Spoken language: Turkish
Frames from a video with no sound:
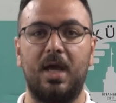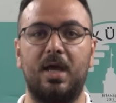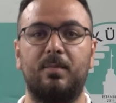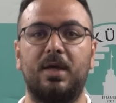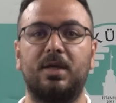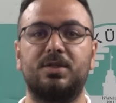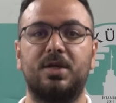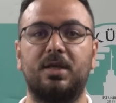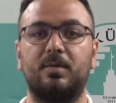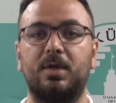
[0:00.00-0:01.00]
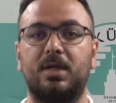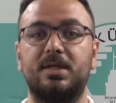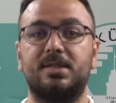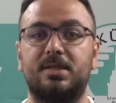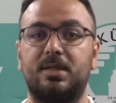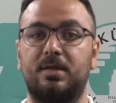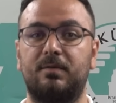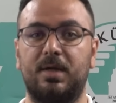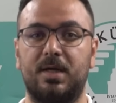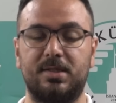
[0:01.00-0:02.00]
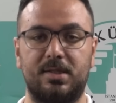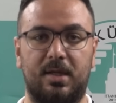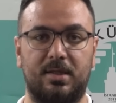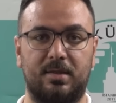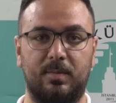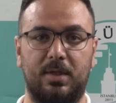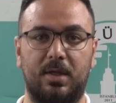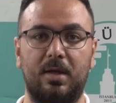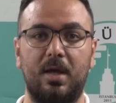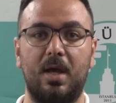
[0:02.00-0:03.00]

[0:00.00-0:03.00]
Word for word: EMG çekimiyle sinir ve kas iletimini,